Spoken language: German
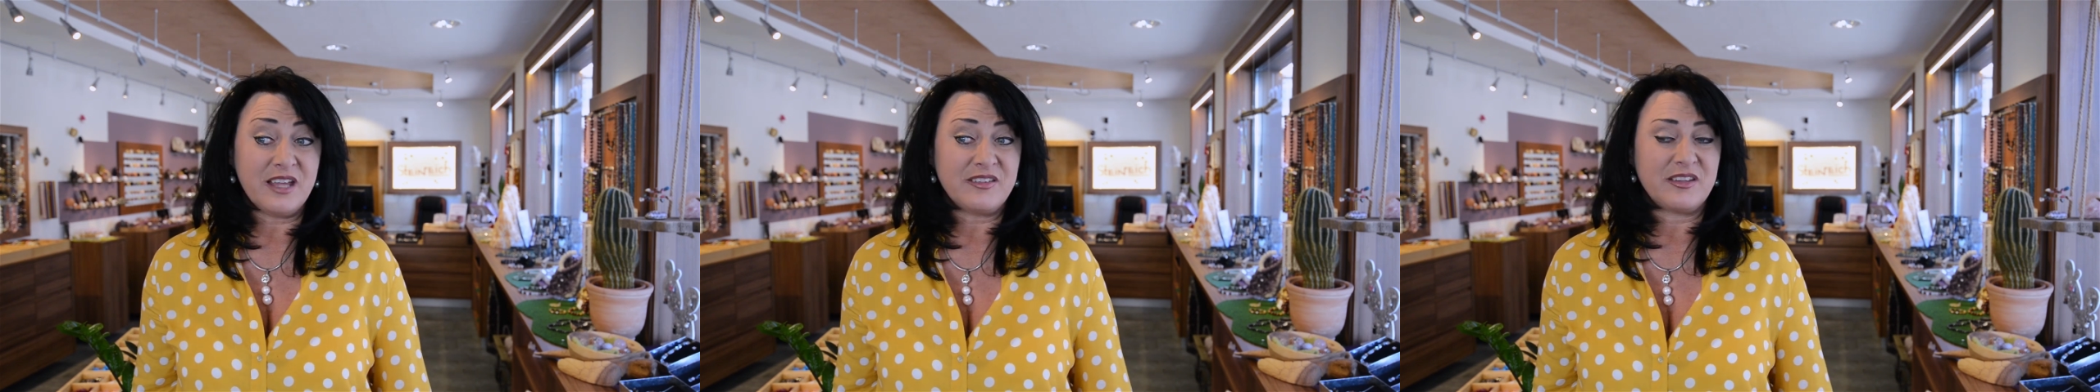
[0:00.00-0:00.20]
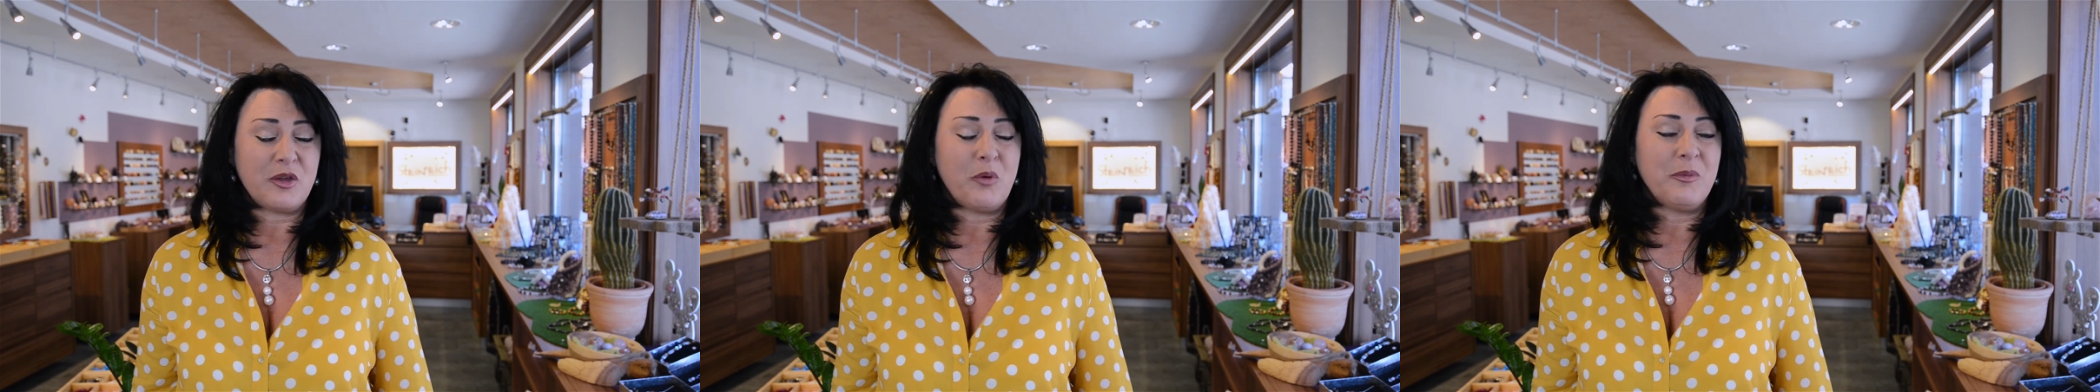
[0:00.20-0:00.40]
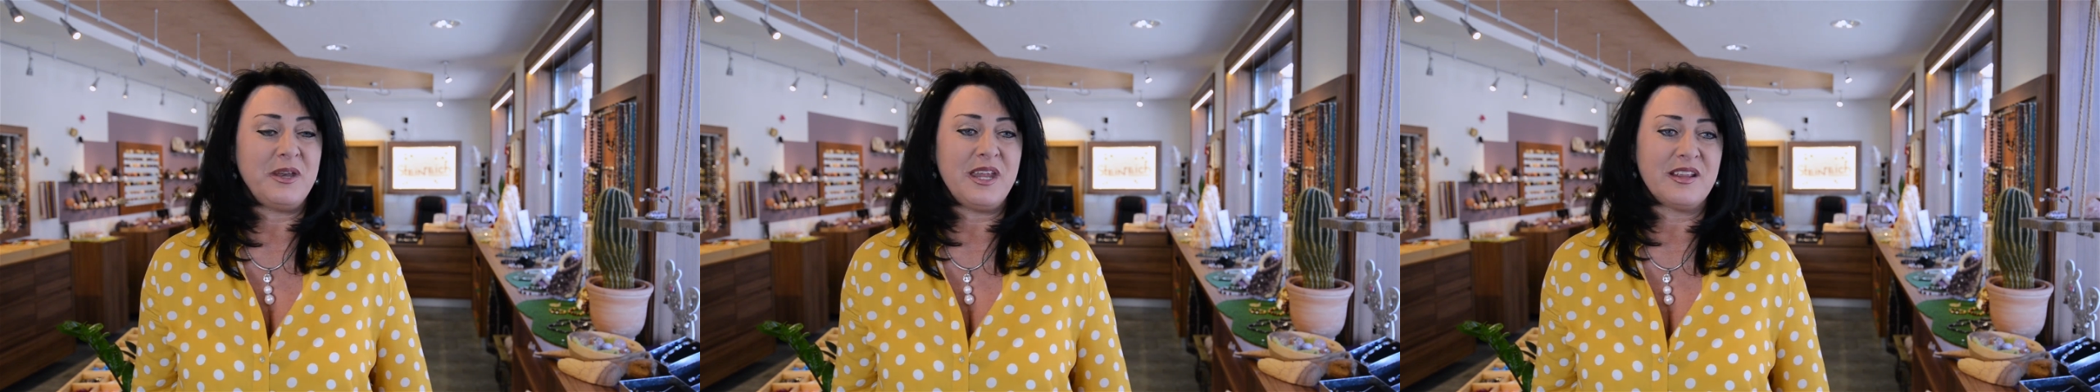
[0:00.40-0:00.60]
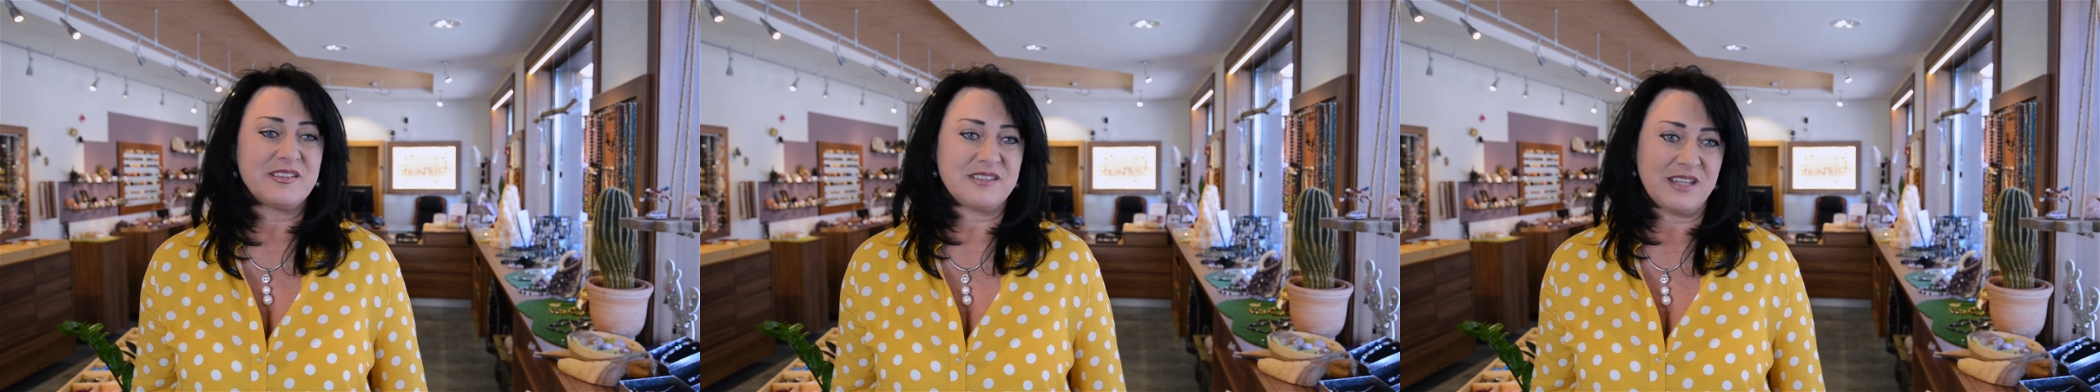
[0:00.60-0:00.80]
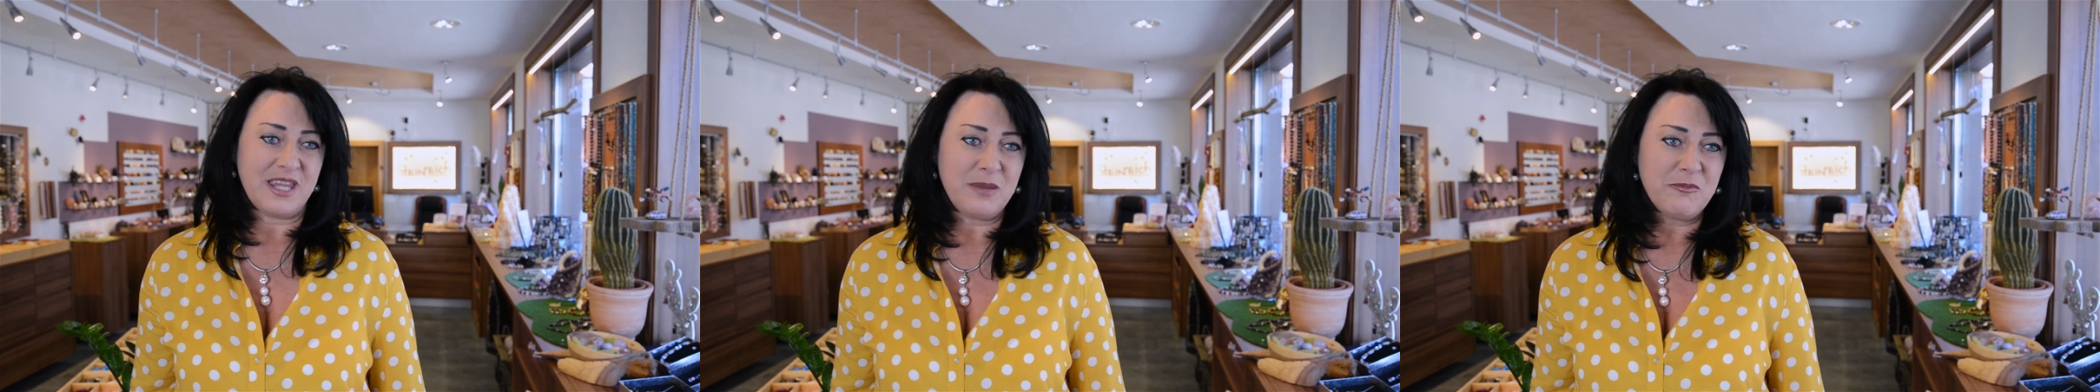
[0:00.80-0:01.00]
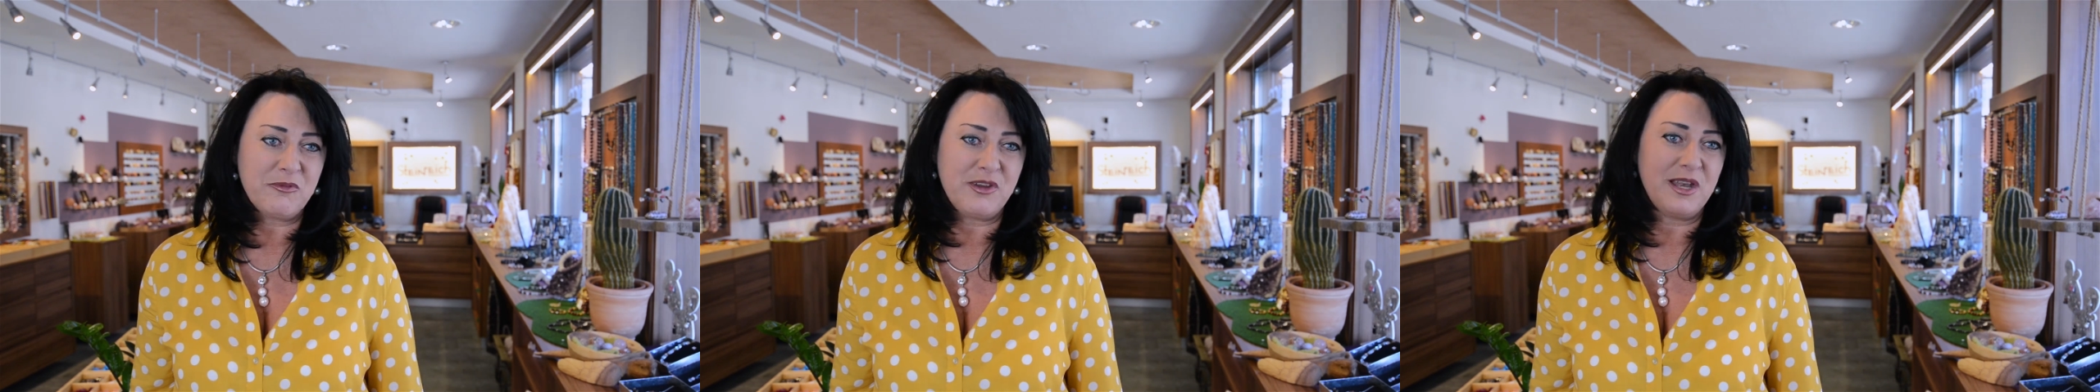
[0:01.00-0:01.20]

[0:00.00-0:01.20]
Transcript: es kamen extrem